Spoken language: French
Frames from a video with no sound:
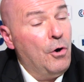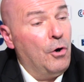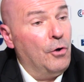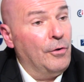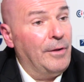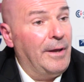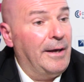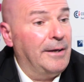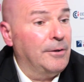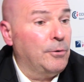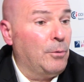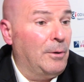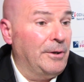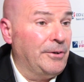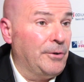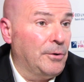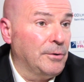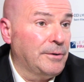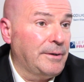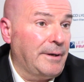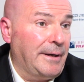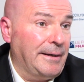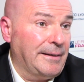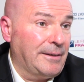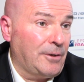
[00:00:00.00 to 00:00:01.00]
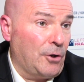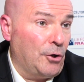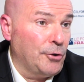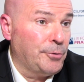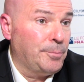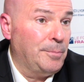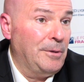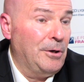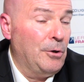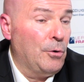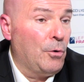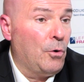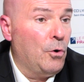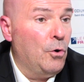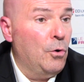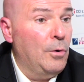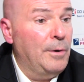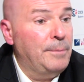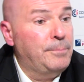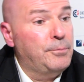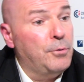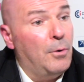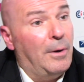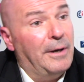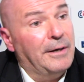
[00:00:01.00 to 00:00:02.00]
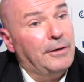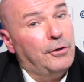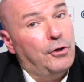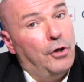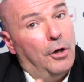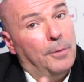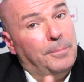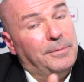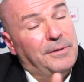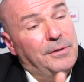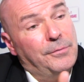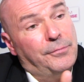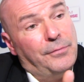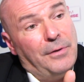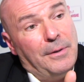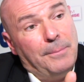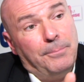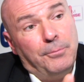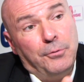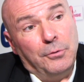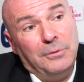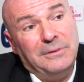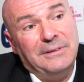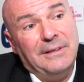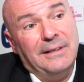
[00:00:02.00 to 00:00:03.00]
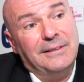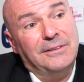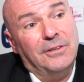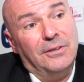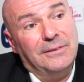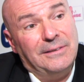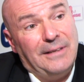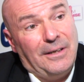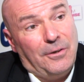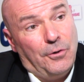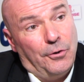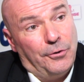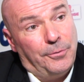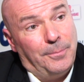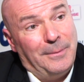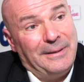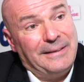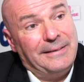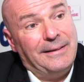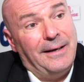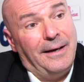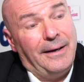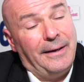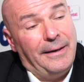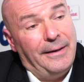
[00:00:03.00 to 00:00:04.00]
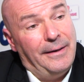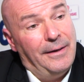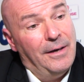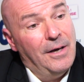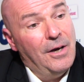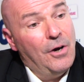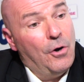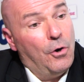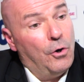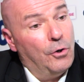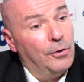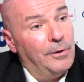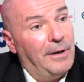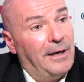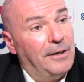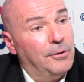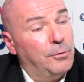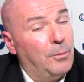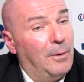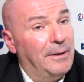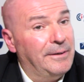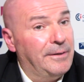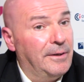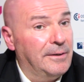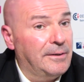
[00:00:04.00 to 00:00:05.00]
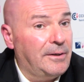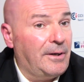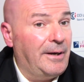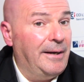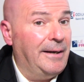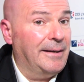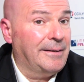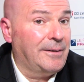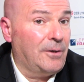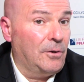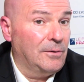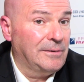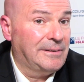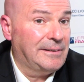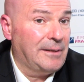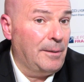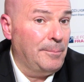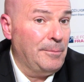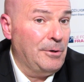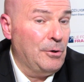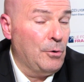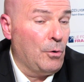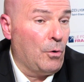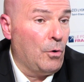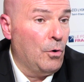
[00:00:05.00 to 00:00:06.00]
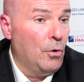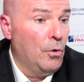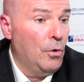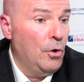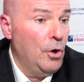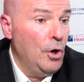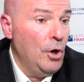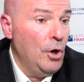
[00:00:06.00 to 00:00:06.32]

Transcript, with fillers: on a un droit d'entrée de 30 000 euros. Et pour un club qui fait plus de 750 mètres carrés, on a un droit d'entrée à 35 000 euros,